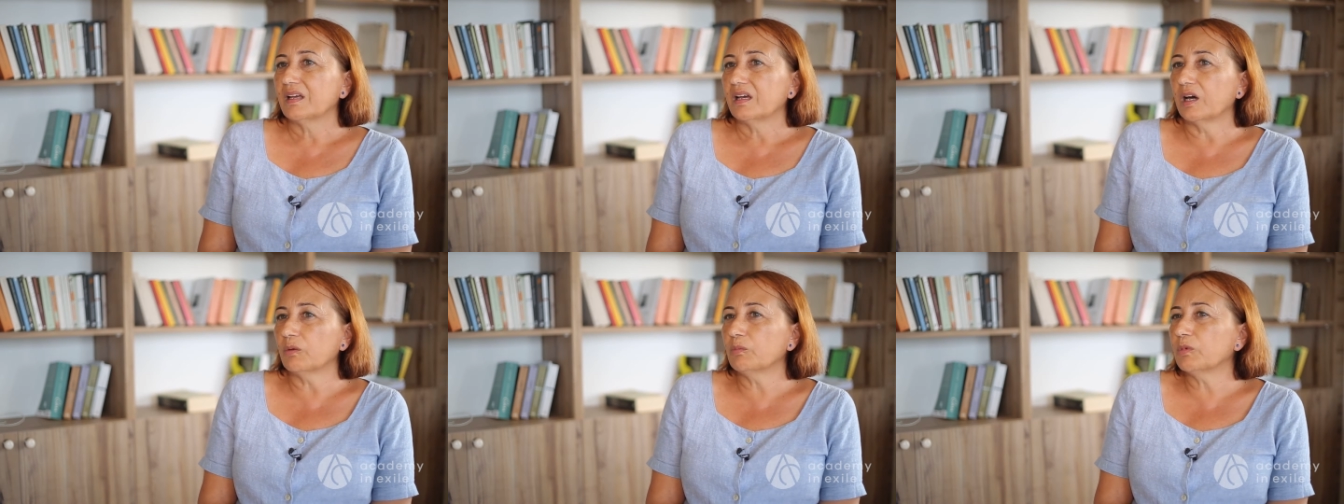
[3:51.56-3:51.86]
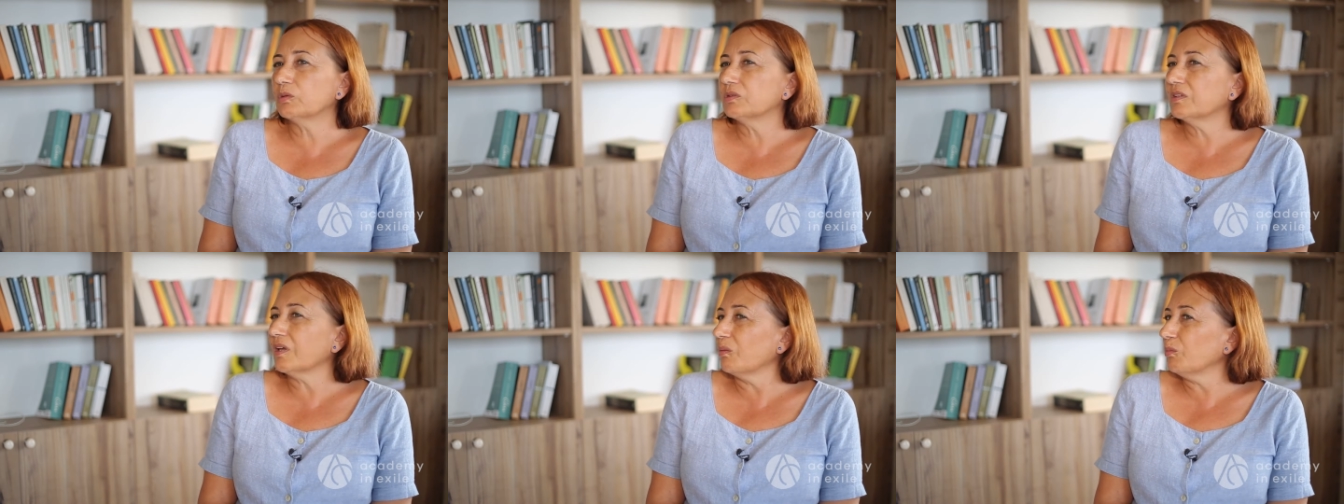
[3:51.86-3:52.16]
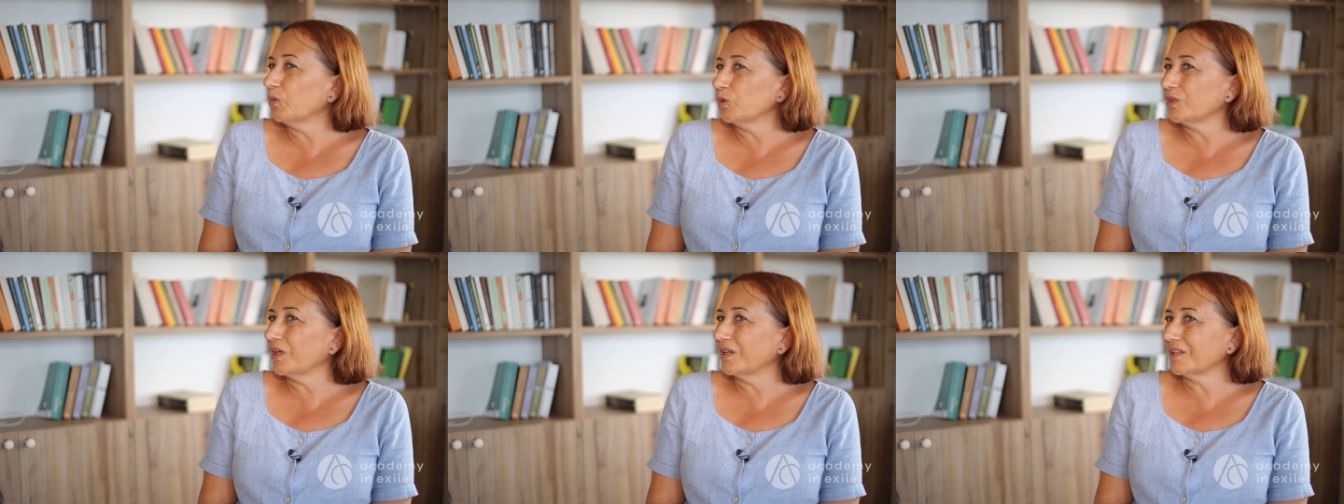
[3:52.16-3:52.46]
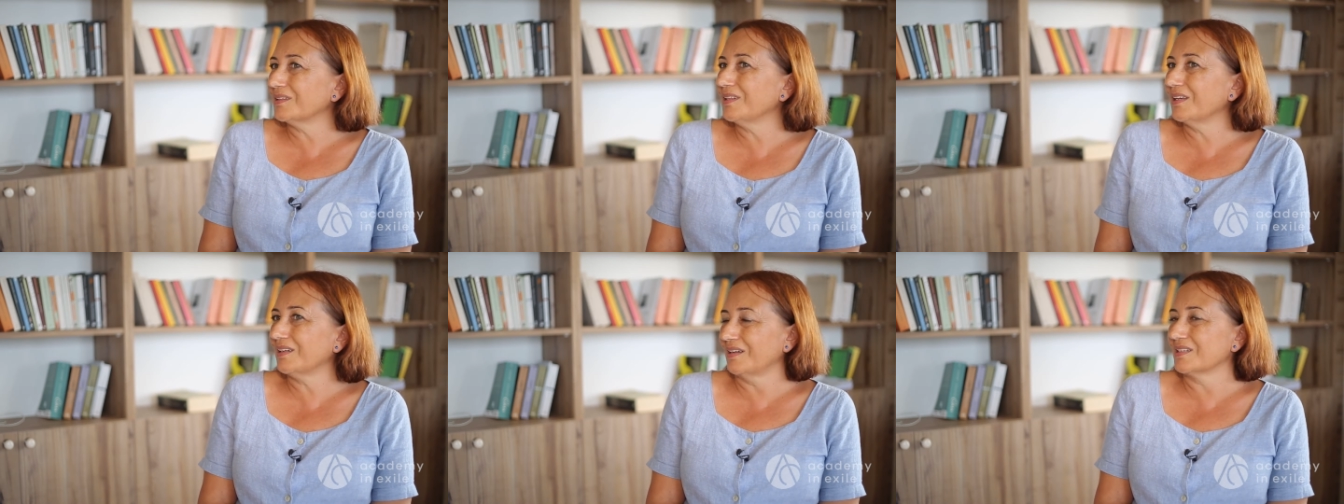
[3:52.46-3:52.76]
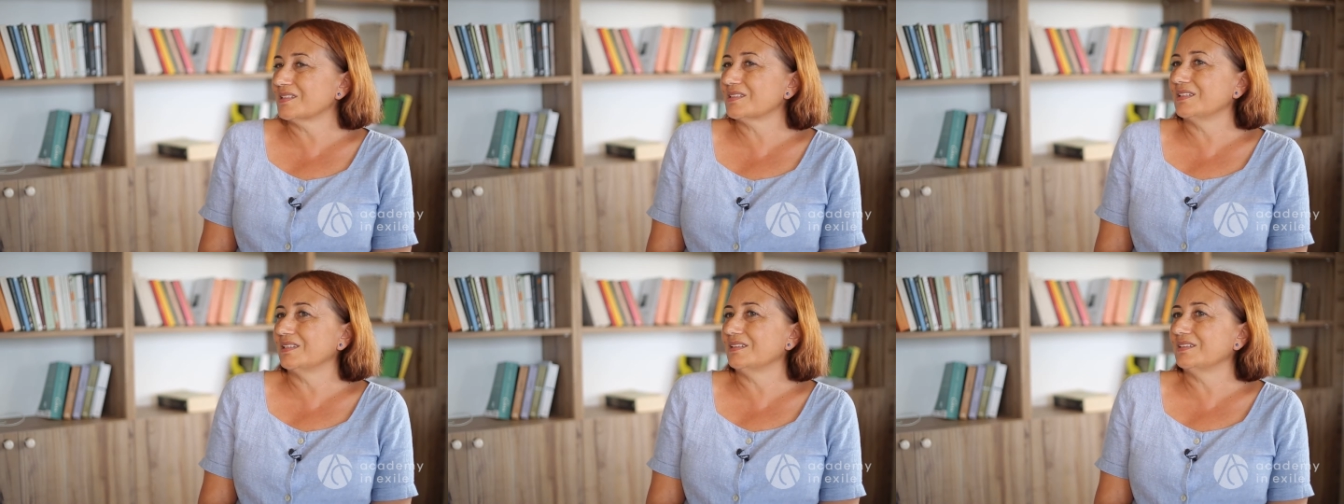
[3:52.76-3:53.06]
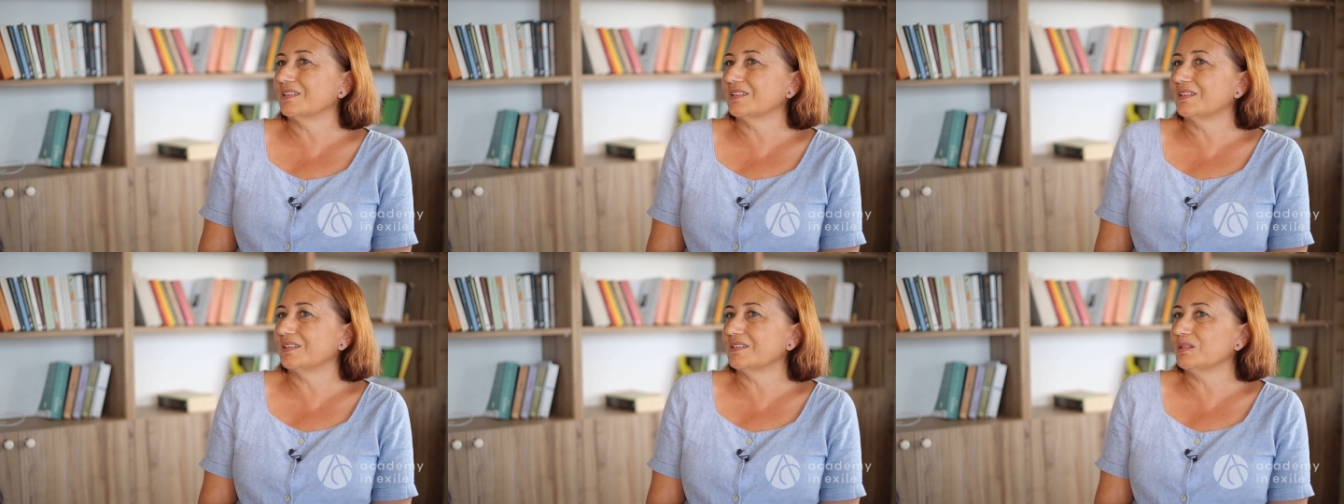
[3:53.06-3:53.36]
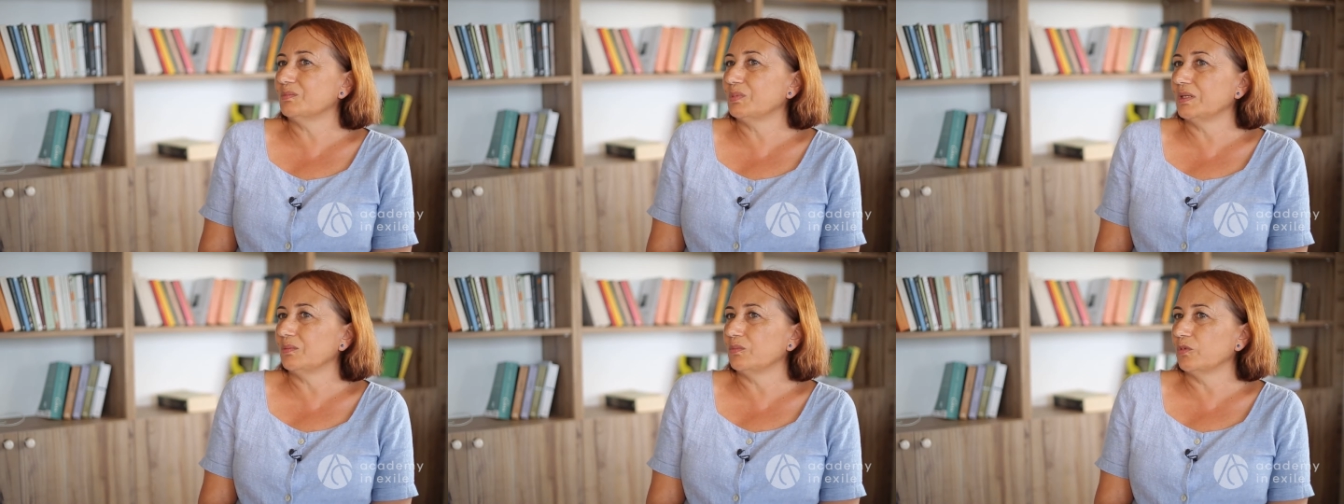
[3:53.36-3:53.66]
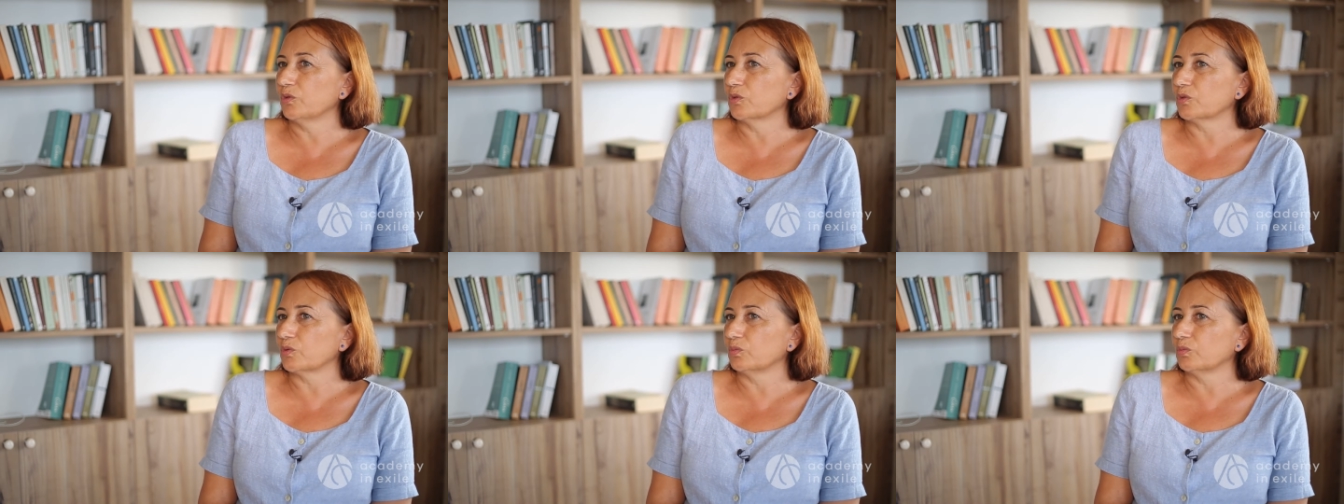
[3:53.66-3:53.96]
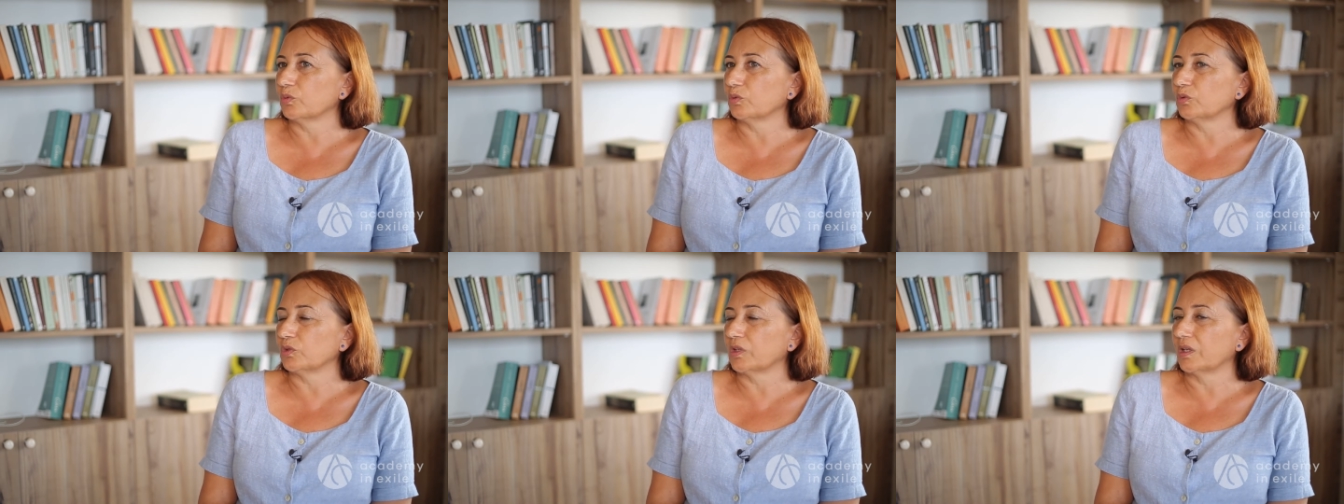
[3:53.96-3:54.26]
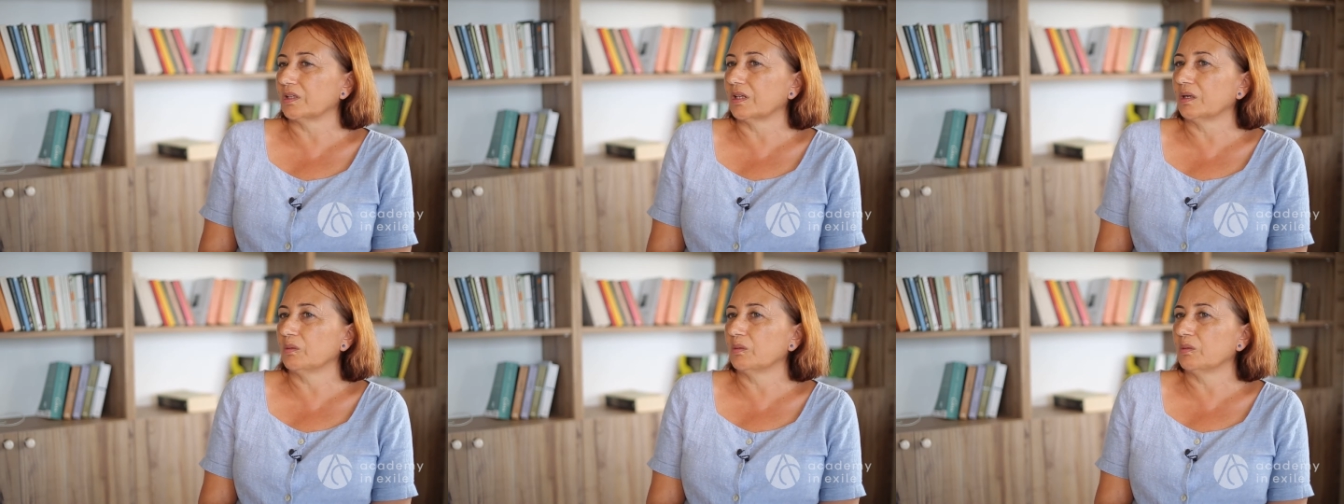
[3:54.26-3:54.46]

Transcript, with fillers: Ama tam olarak ne kastettiklerini bilmiyorum bundan.